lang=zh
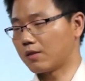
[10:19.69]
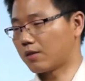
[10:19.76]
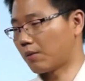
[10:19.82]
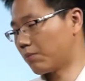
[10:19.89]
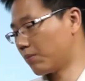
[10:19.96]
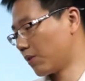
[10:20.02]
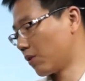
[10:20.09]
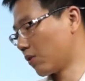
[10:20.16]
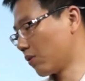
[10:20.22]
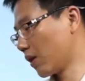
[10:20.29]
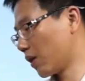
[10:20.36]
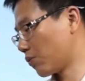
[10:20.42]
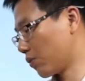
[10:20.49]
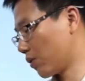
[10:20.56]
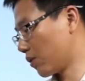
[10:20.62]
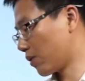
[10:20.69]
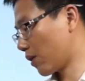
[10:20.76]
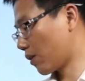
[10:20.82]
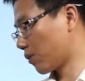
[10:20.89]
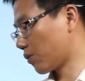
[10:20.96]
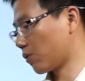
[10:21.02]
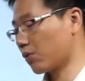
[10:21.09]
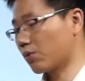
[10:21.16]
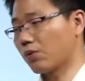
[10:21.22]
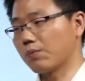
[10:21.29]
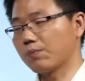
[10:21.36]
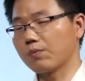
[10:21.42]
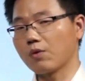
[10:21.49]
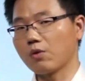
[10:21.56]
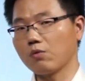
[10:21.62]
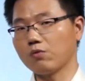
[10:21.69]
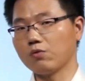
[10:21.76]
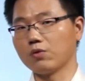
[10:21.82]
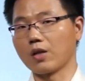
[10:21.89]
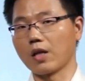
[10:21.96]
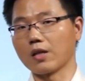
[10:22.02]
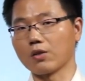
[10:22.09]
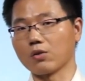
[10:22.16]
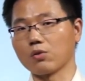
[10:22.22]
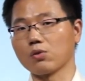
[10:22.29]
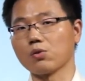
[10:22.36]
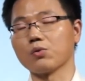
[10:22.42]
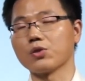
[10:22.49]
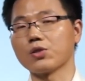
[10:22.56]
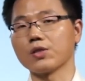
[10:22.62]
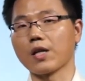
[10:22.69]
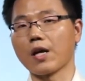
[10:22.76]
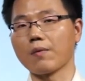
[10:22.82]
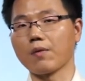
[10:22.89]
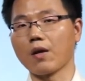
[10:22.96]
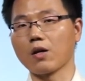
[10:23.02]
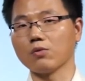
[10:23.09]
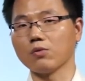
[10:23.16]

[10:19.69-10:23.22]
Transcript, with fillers: 咱们里头列举的像这种妇诊里头这种誓言，